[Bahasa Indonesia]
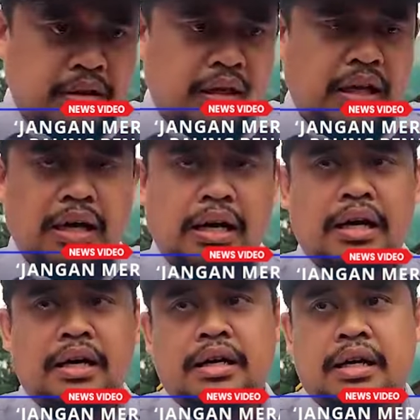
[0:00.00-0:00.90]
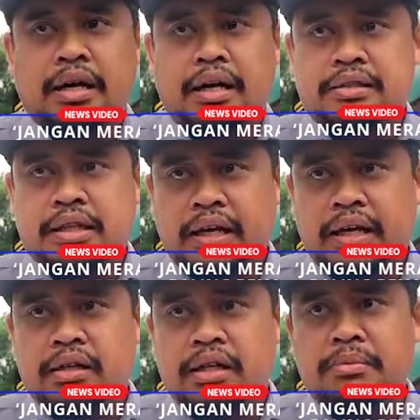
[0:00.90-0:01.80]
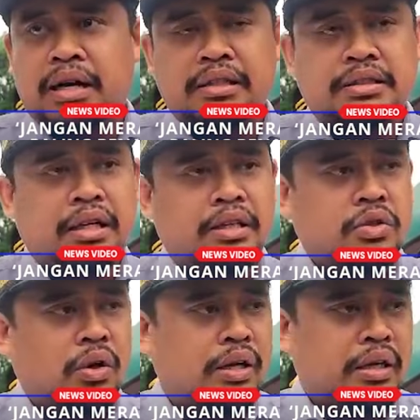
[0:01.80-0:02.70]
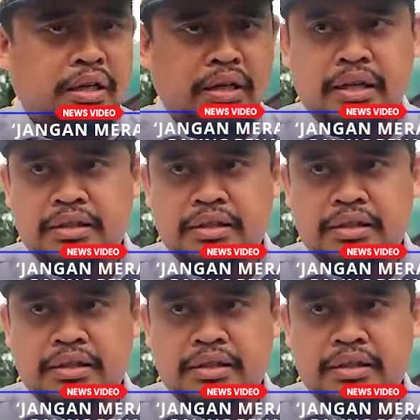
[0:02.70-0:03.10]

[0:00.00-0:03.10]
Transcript: dia ASN dia mengajar di sekolah negeri di